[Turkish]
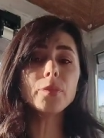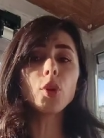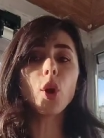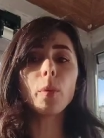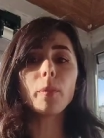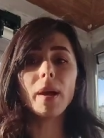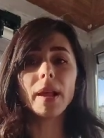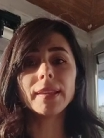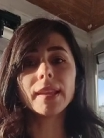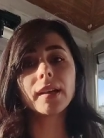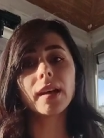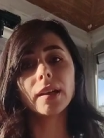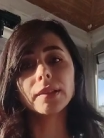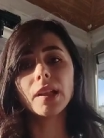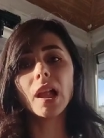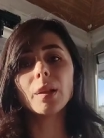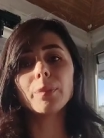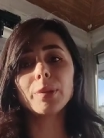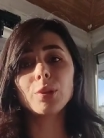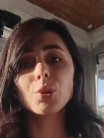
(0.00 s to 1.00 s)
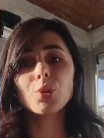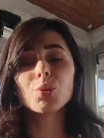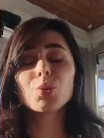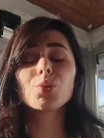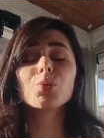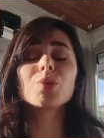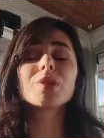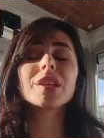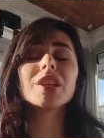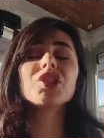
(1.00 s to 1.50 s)
Normalde kanal
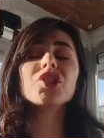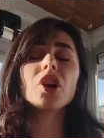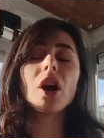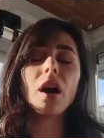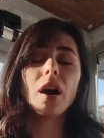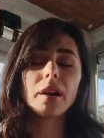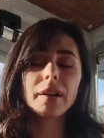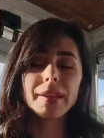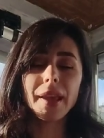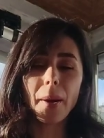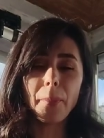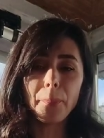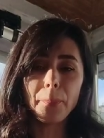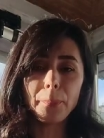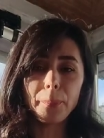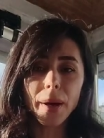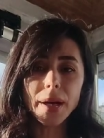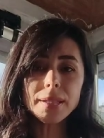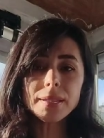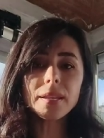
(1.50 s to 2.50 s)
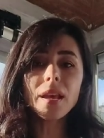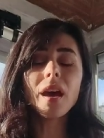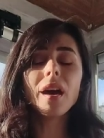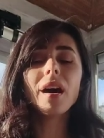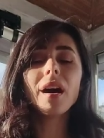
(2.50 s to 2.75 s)
biliyorsunuz ki hiç ağrı yapmaz.